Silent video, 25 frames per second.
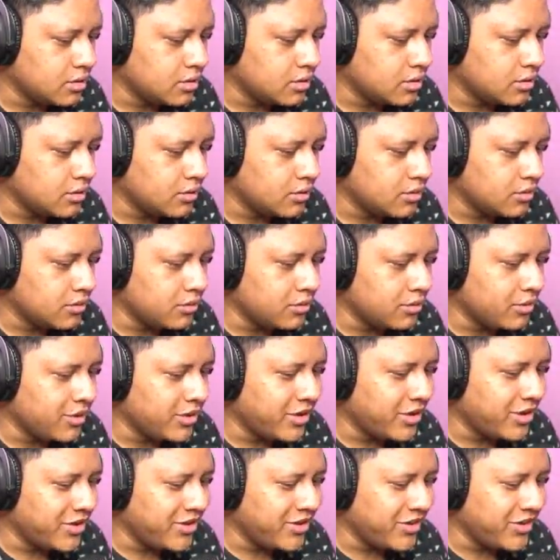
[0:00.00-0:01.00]

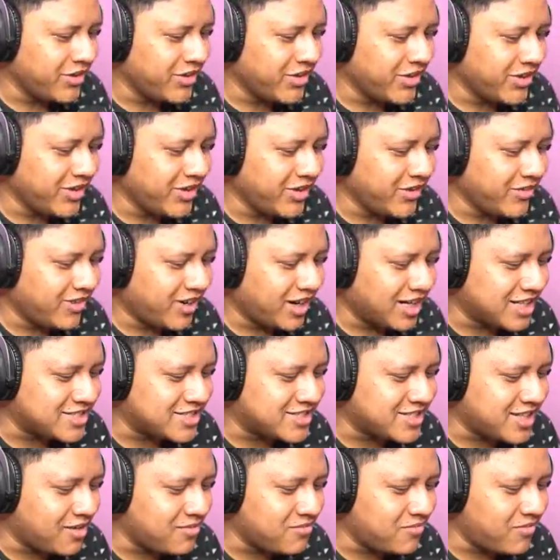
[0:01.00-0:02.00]
Widih,
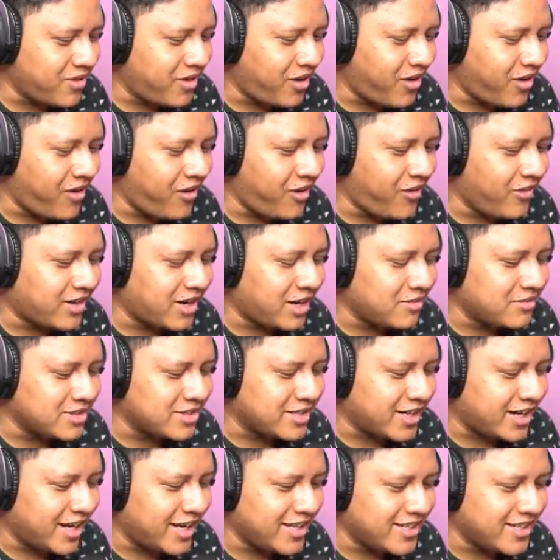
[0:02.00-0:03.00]
what's up bro? Kamu terlahir